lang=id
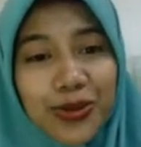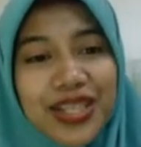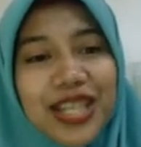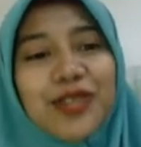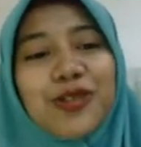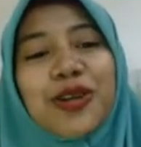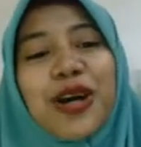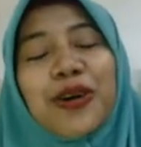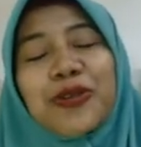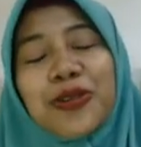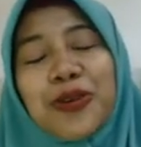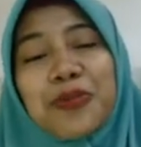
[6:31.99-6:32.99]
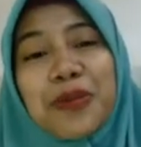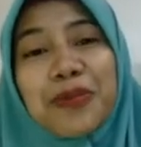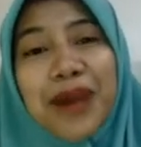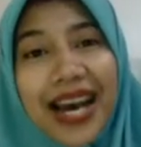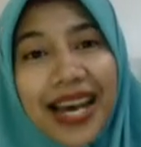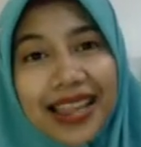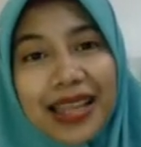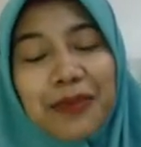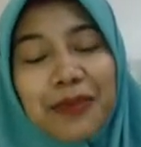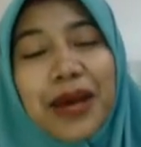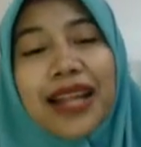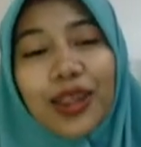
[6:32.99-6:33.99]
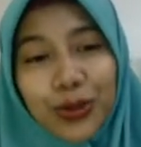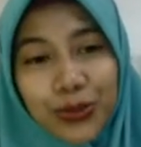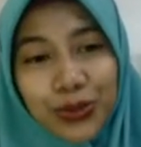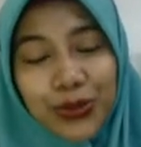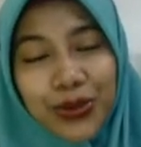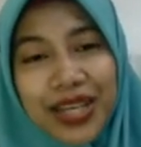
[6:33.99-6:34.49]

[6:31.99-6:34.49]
dan juga untuk memahat batu.